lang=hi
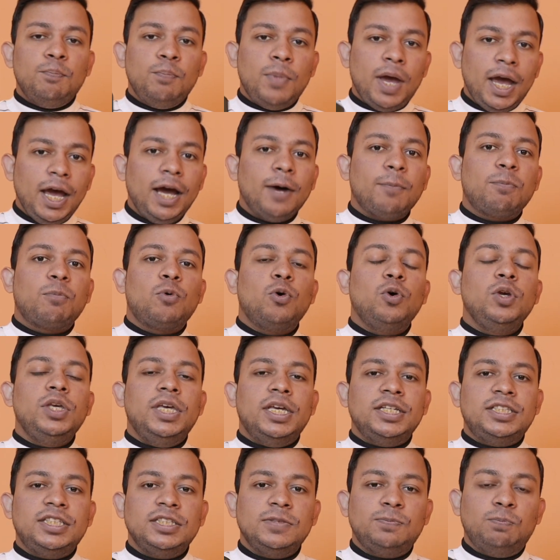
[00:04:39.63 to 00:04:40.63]
मैं आपको
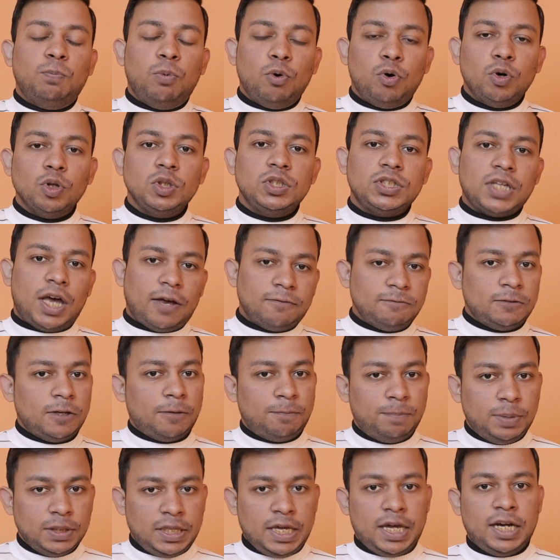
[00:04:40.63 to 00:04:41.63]
ये चीज़ बहुत साफ
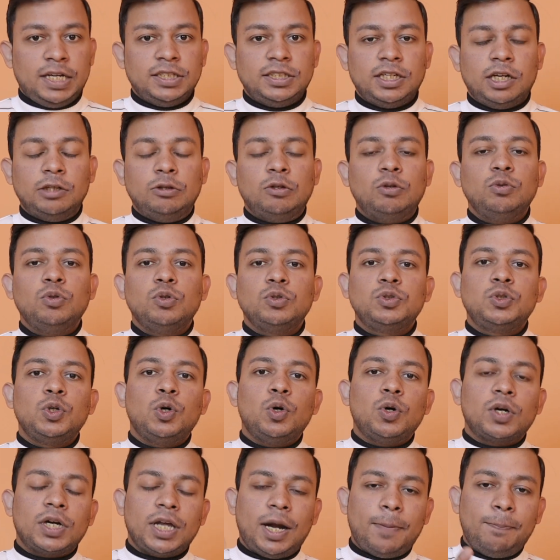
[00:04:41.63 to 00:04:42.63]
साफ बताना चाहता हूं
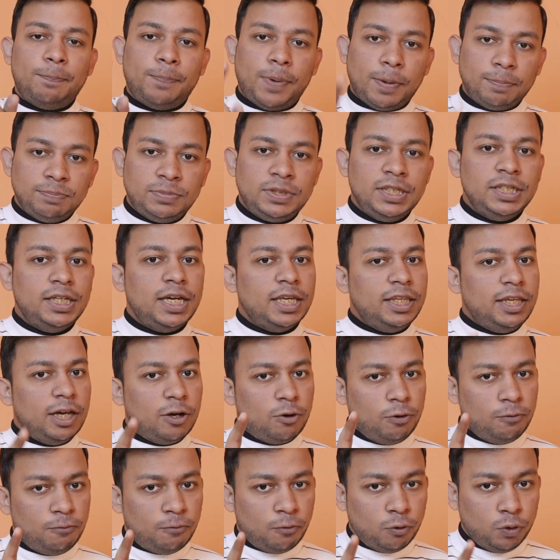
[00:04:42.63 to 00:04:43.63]
दोस्तों अगर आप पबजी के लिए
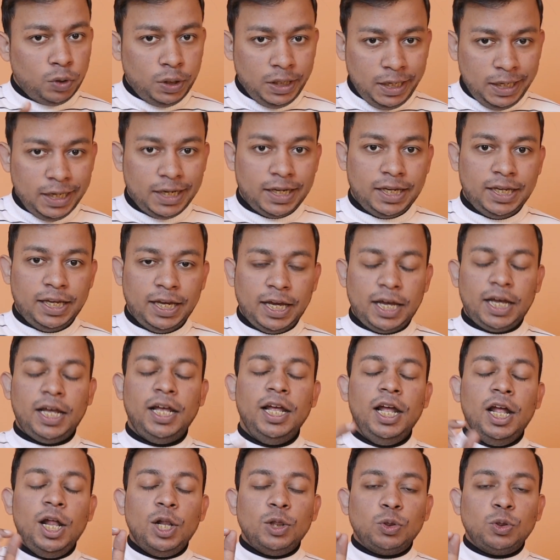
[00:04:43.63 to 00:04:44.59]
कोई फ़ोन ले रहे हैं